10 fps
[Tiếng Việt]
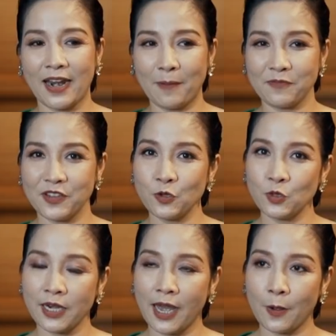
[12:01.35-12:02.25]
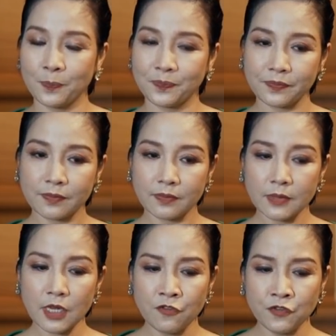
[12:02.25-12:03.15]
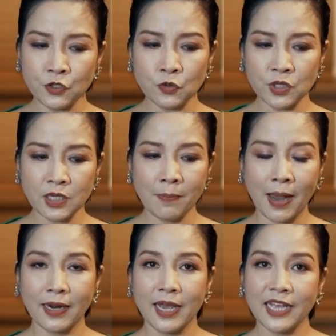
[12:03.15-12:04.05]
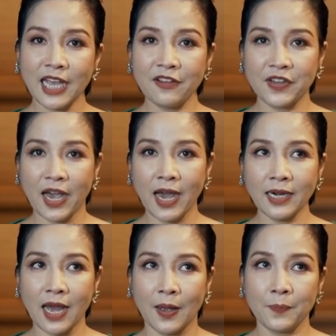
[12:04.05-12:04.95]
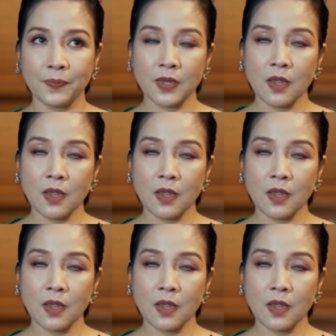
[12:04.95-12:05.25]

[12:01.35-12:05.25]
là làm ví dụ thế nào ví dụ như các bạn thay vì hát là